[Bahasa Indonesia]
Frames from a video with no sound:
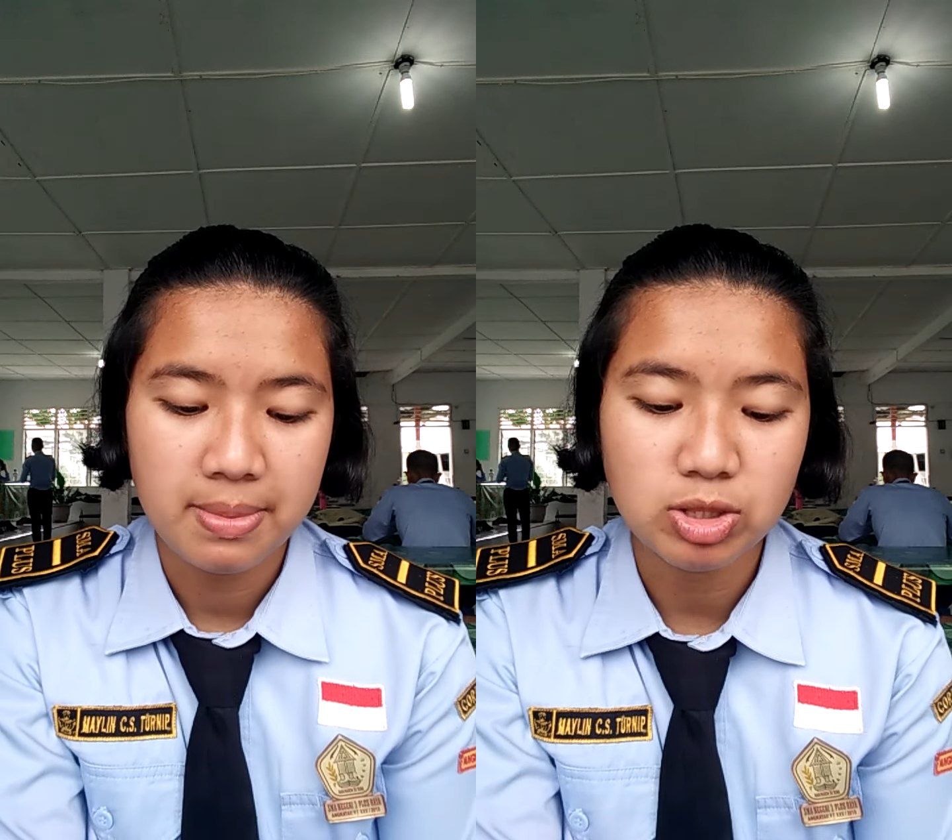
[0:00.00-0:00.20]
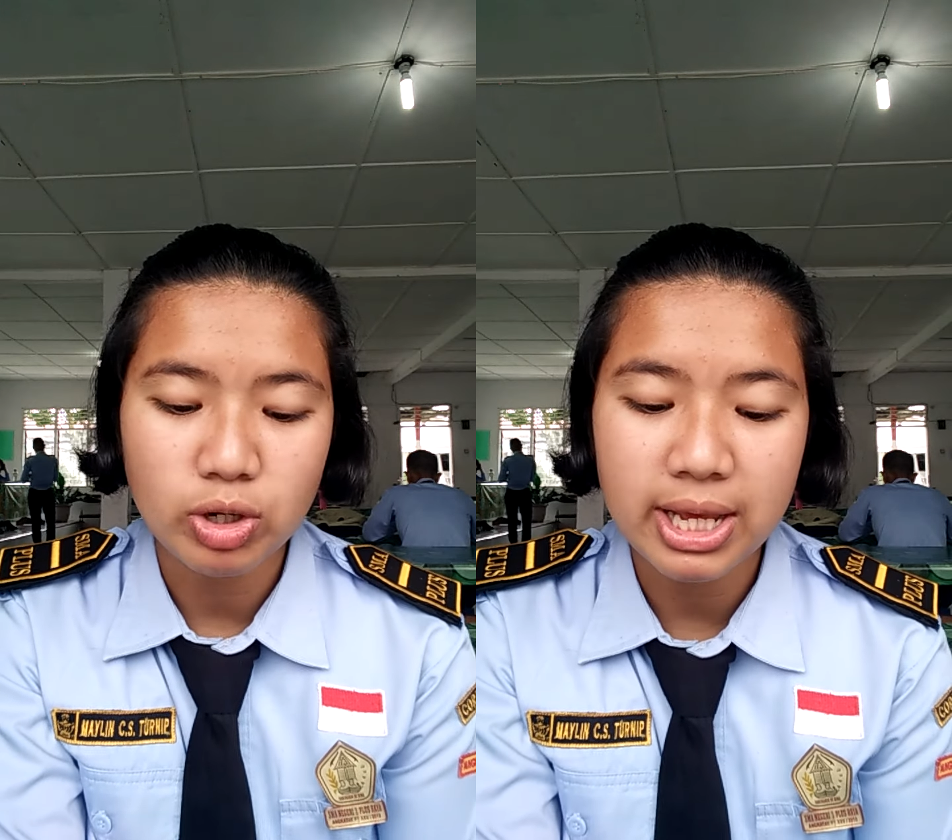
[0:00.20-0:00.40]

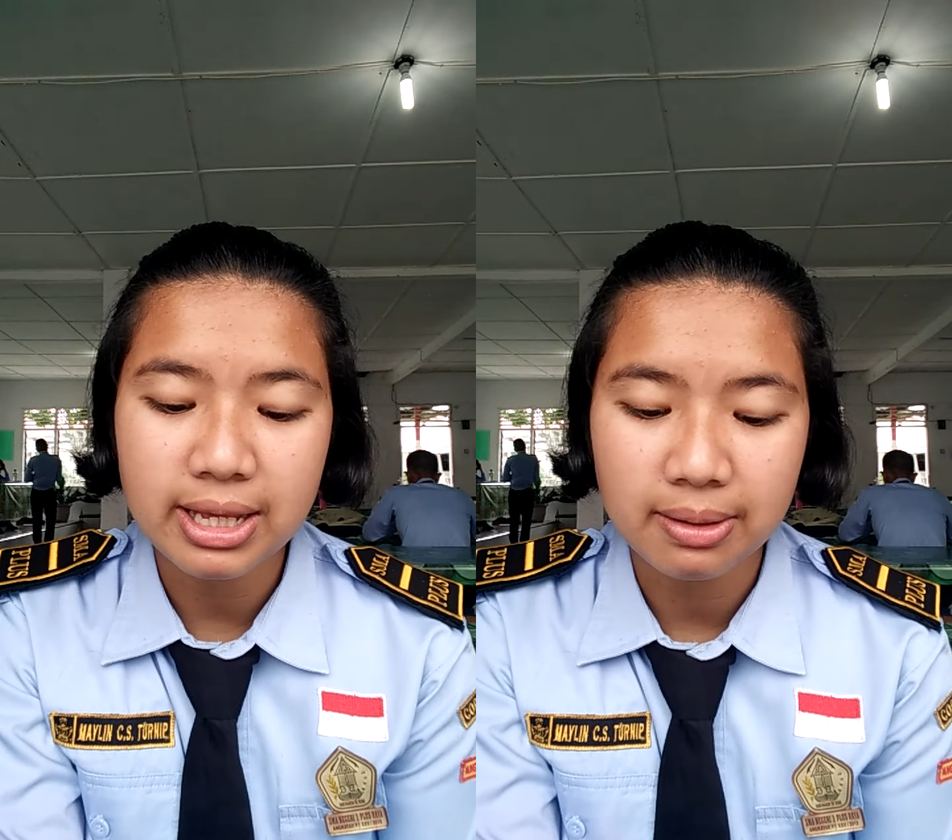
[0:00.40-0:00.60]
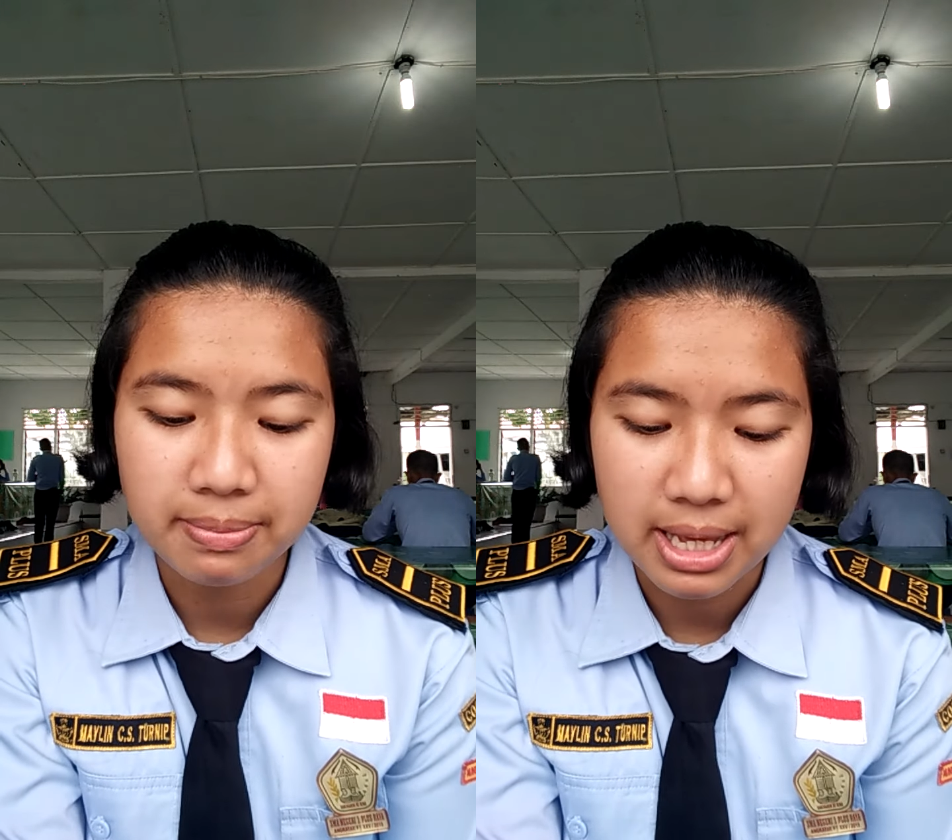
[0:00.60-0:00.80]
metode
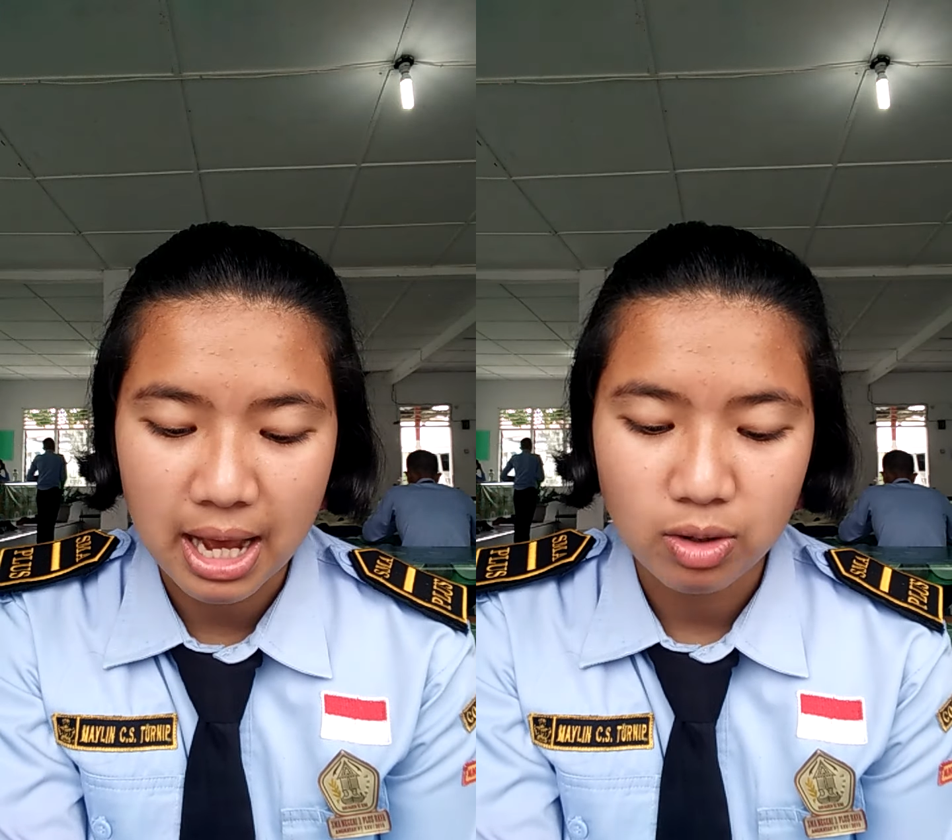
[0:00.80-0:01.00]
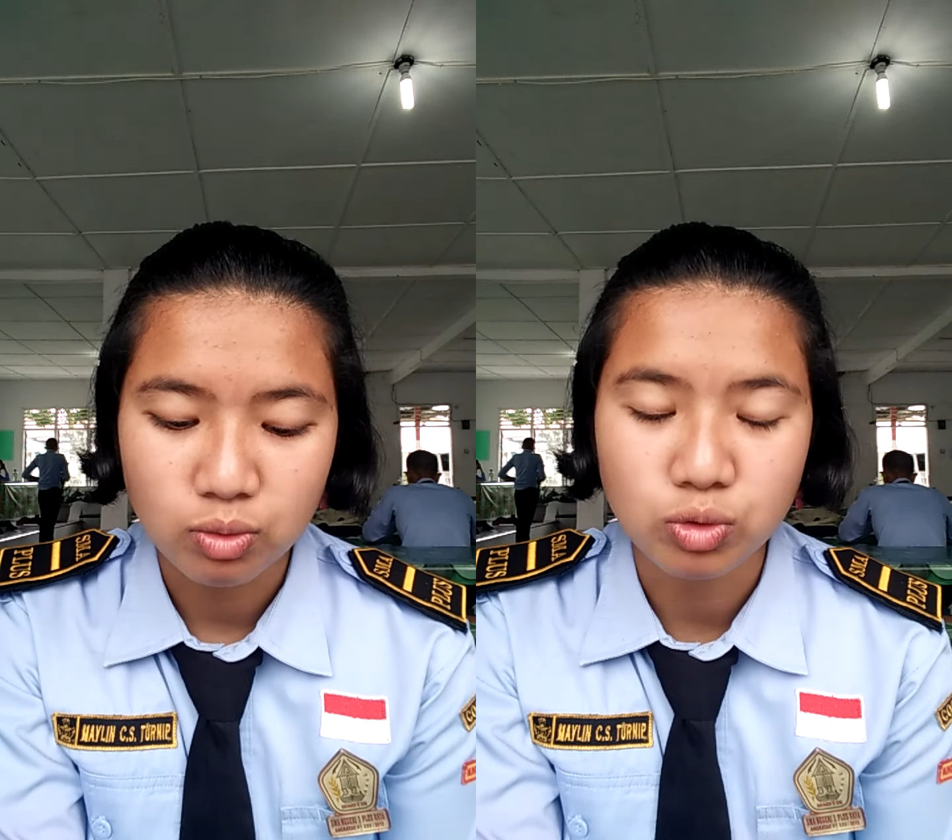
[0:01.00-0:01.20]

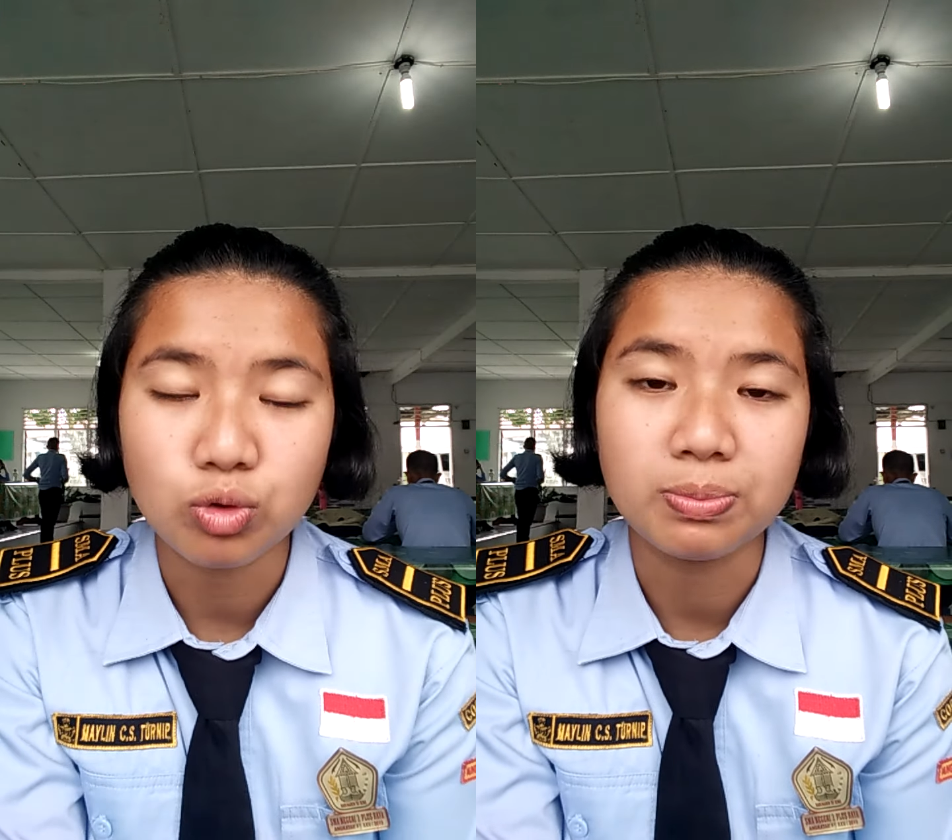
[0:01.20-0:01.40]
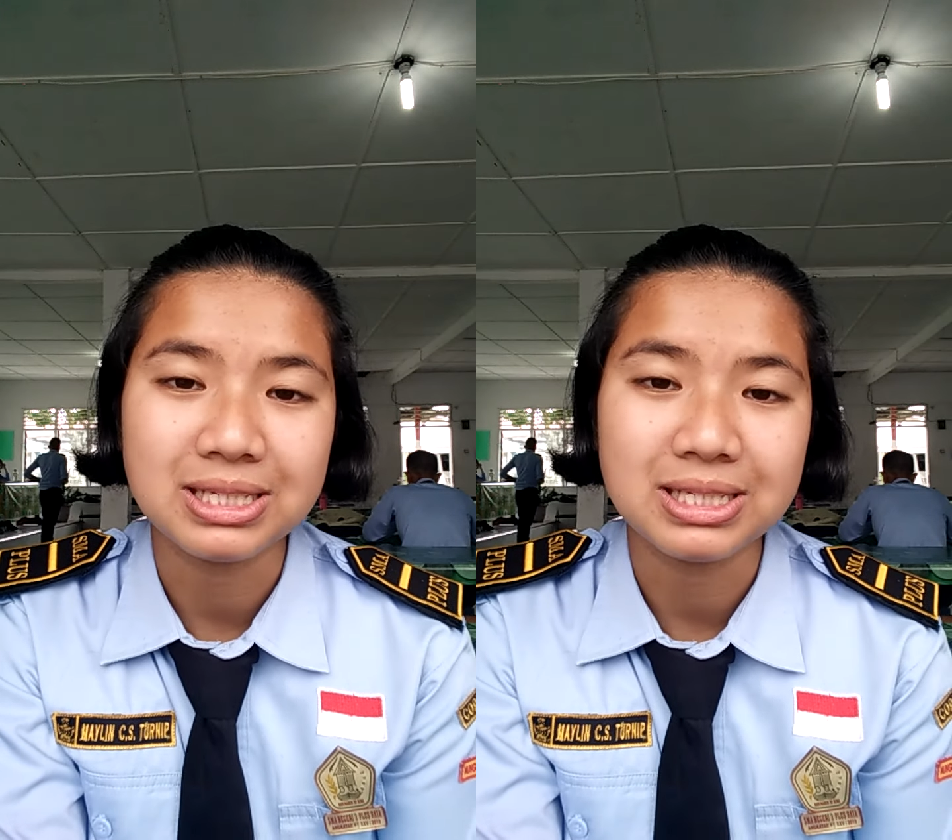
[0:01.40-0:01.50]
ilmiah untuk